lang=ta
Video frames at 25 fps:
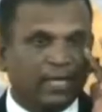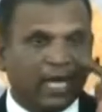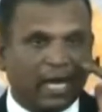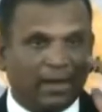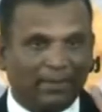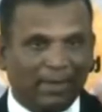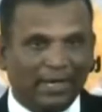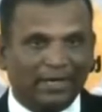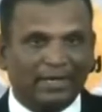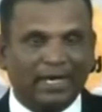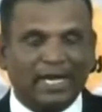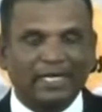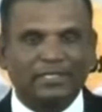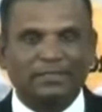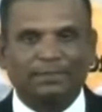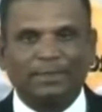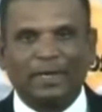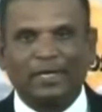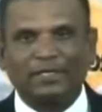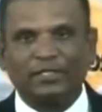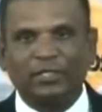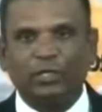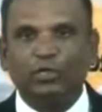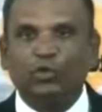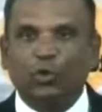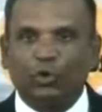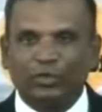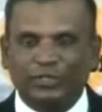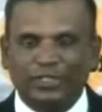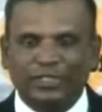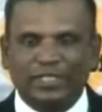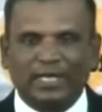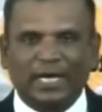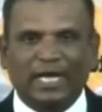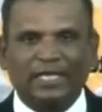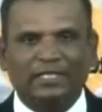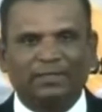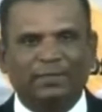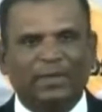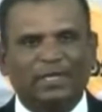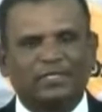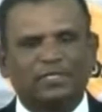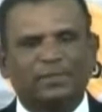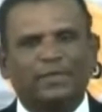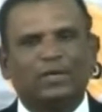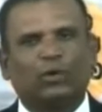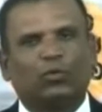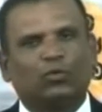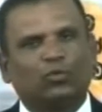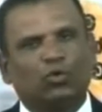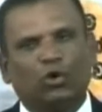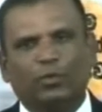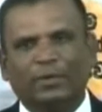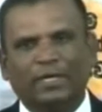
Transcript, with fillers: பெசில் ராஜபக்ஷ டாபல் ராஜபக்ஷ